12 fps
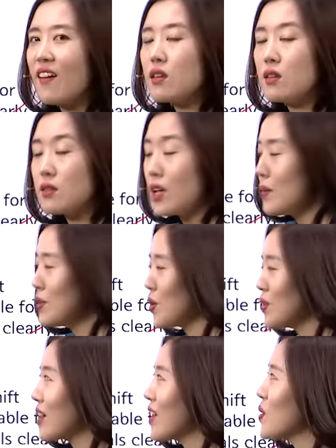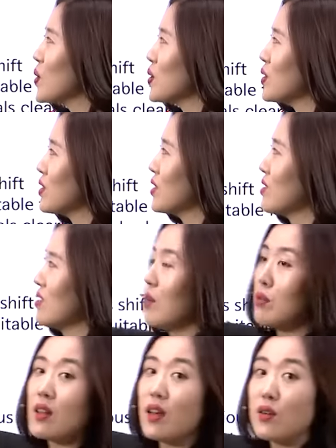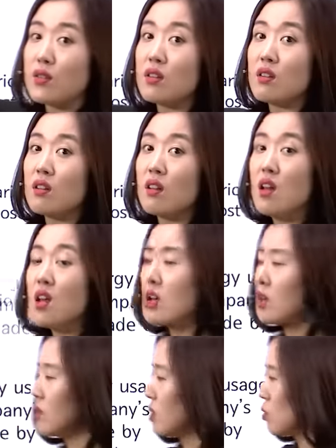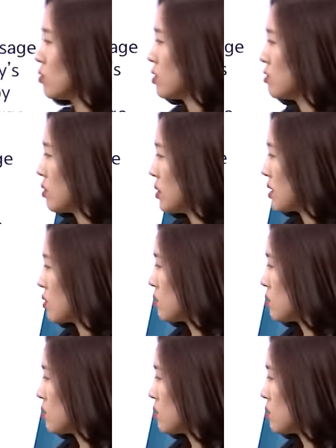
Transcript: 이 사람이 선택한 거거든. 데브라 라이언을. 근데 소식지 회사